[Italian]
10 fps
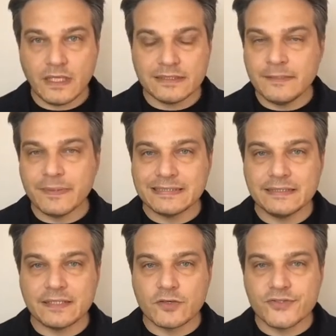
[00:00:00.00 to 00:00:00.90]
si
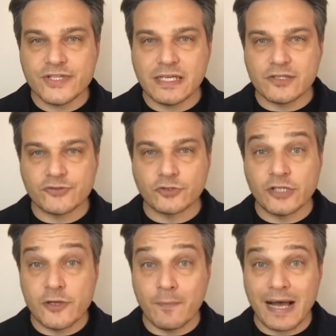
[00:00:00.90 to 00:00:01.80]
presenta così, sono
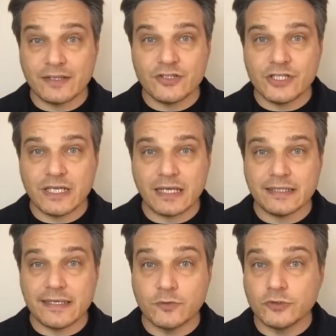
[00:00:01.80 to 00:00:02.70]
degli omaggi a
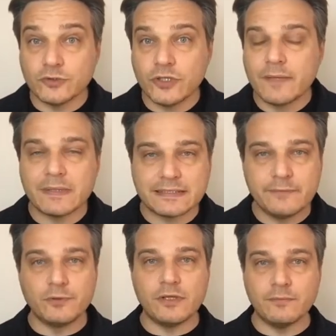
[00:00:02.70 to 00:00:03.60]
degli autori, per
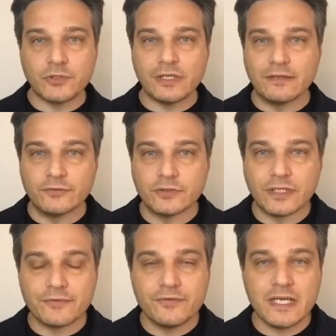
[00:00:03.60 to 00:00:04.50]
esempio, del mondo della
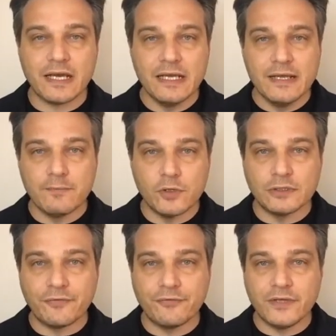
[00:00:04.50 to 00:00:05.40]
fotografia, molto
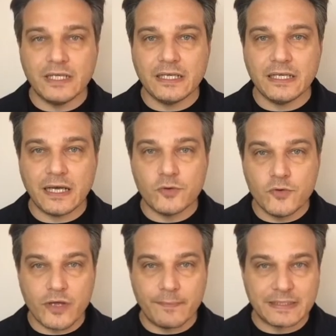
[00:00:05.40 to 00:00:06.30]
affini a
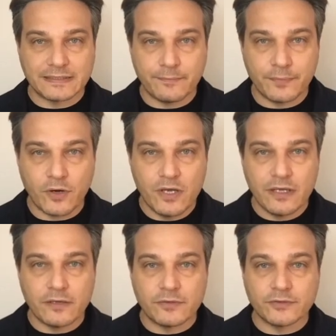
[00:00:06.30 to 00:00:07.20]
lui, per esempio
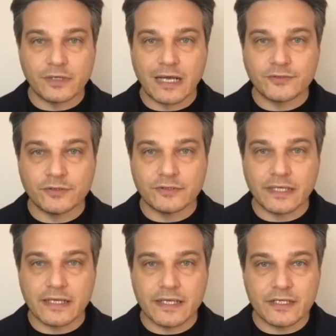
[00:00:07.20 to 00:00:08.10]
in questo caso
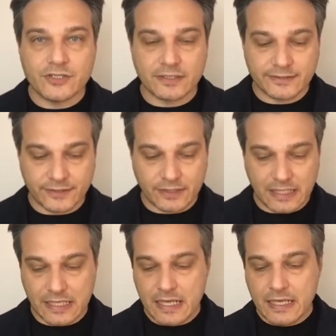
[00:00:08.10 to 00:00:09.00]
Terry Richardson,
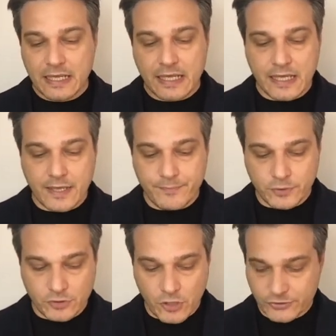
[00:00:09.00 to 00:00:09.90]
eh,
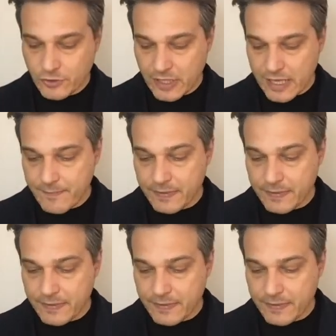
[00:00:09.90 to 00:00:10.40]
piuttosto che